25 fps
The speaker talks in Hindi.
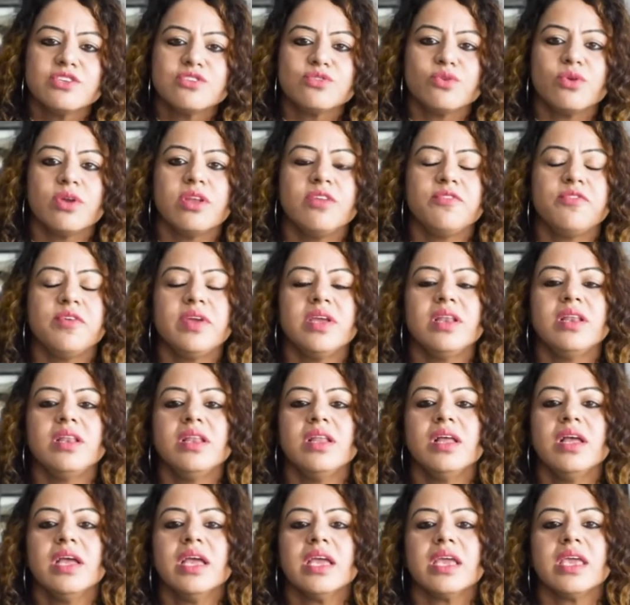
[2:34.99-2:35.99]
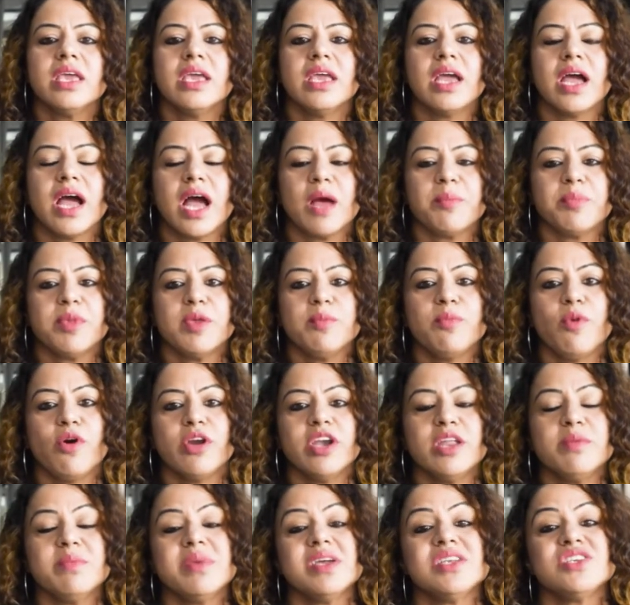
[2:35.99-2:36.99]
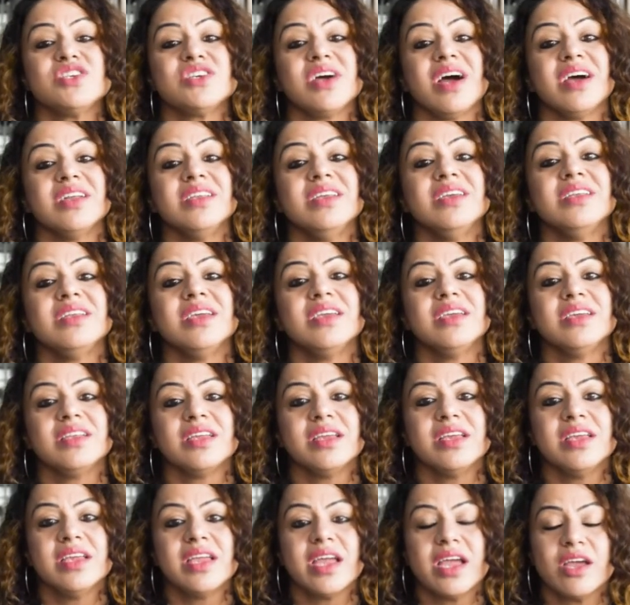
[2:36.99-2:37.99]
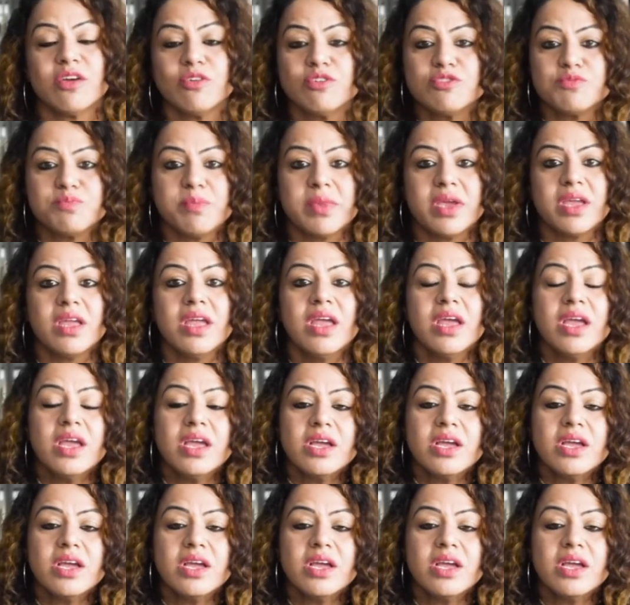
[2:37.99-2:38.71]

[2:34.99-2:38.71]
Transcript: सो यू फील कि आपकी बॉडी में जान ही नहीं रही है उसमें